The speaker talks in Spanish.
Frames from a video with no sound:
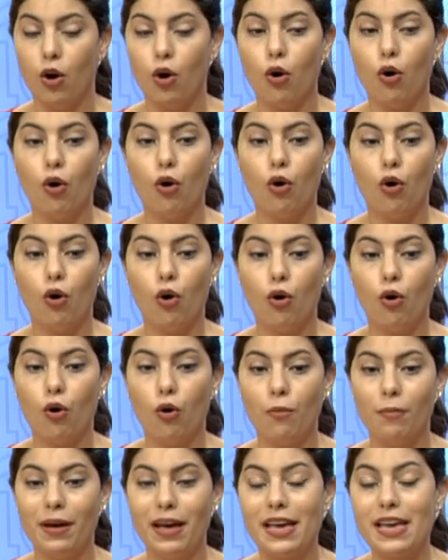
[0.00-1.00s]

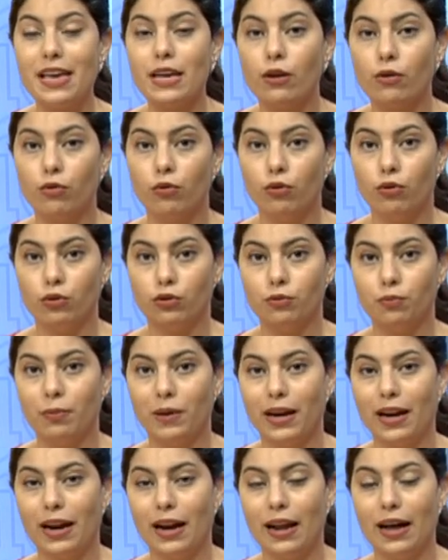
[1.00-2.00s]
o, vehículos
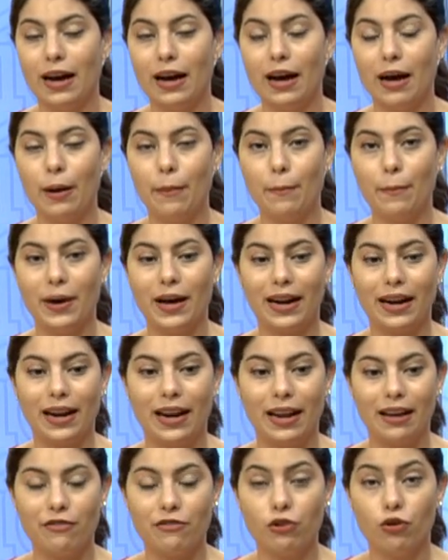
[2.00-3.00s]
para la, para
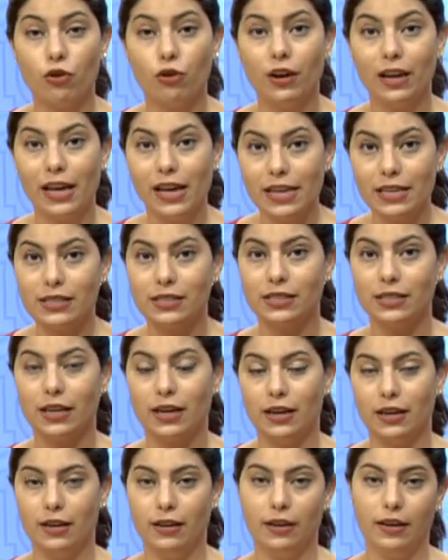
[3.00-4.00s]
la
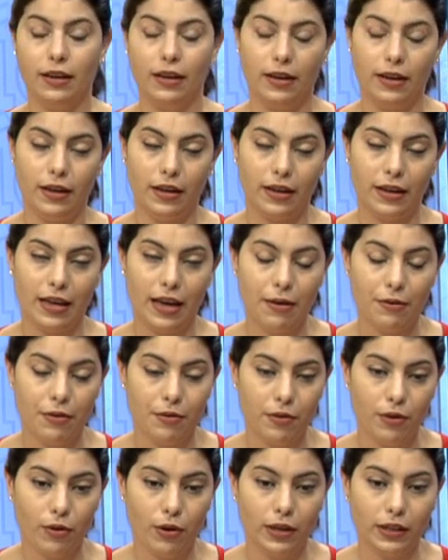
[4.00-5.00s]
violencia eh, que ha
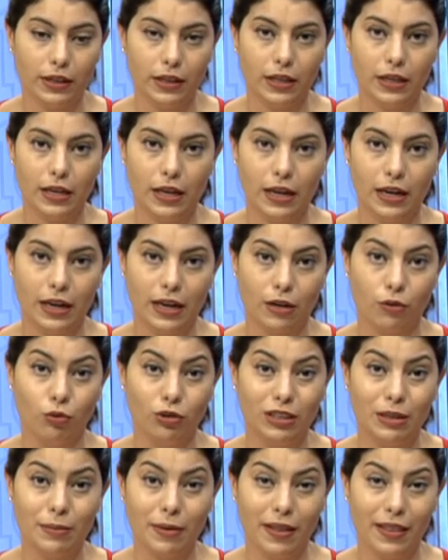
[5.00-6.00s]
vivido Haití en la
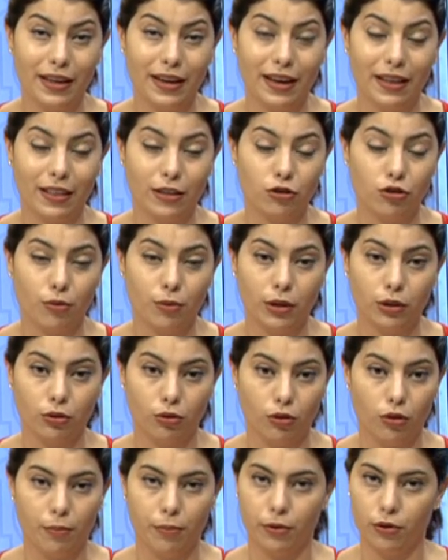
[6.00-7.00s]
última década sobre
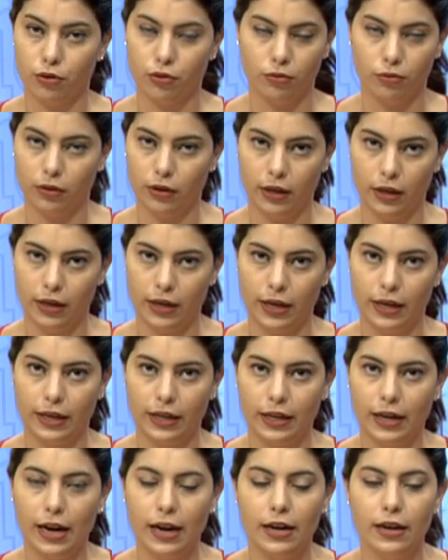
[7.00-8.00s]
todo, pero en
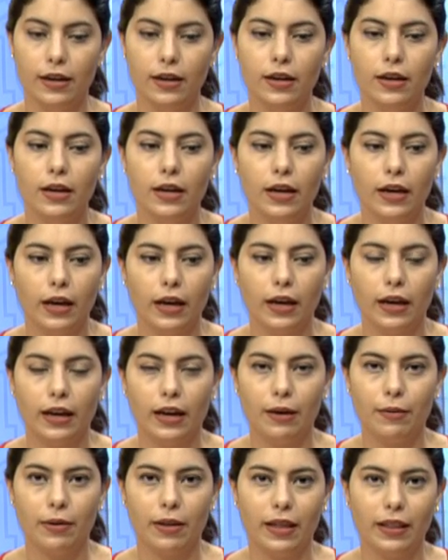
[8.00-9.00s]
general, eh,
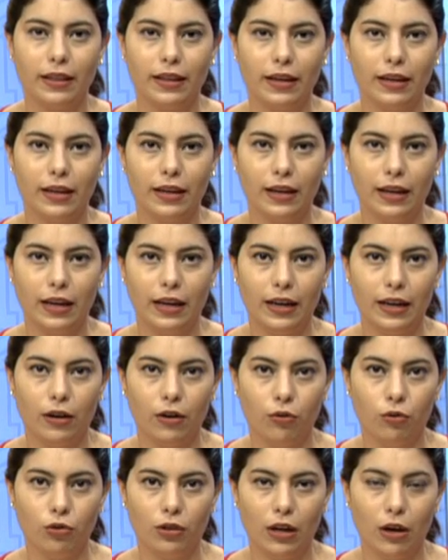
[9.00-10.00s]
la verdad que en,
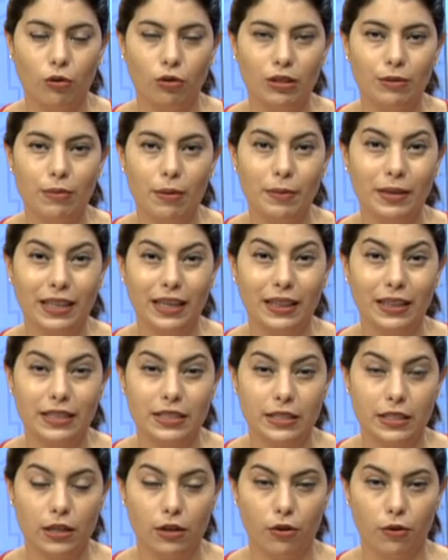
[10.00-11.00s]
en la última mitad de
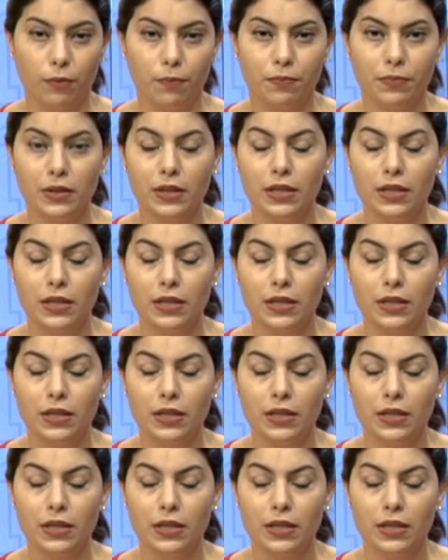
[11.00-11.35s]
siglo.